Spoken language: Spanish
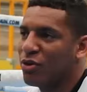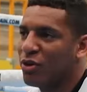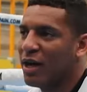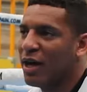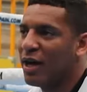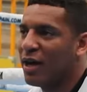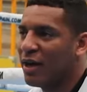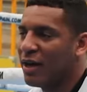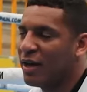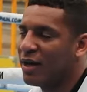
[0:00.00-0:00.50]

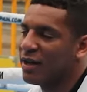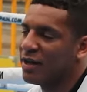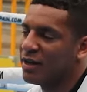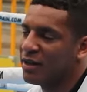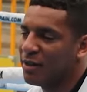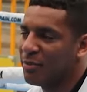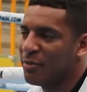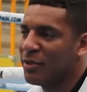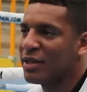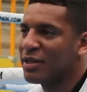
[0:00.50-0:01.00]

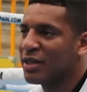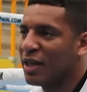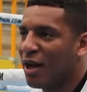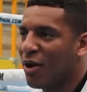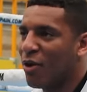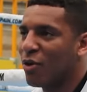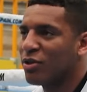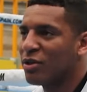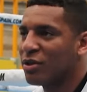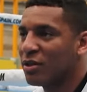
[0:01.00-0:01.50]
em,
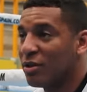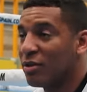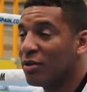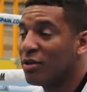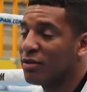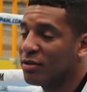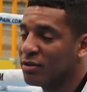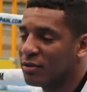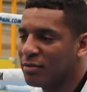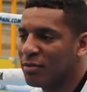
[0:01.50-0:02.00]

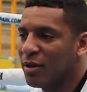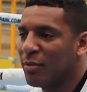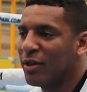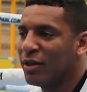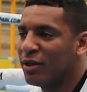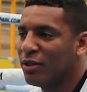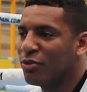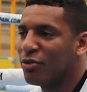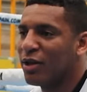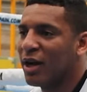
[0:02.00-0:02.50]
salí de
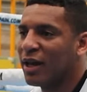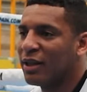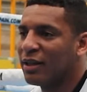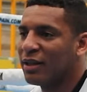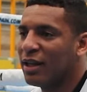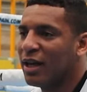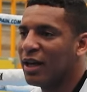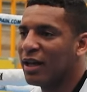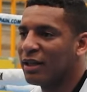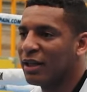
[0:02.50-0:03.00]
Cuba con
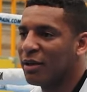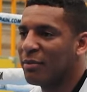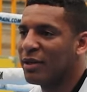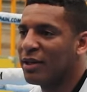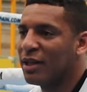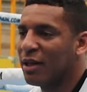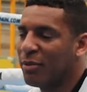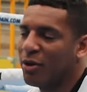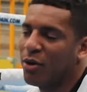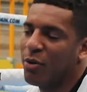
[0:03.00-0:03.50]
esa
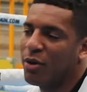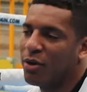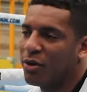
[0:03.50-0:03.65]
ilusión,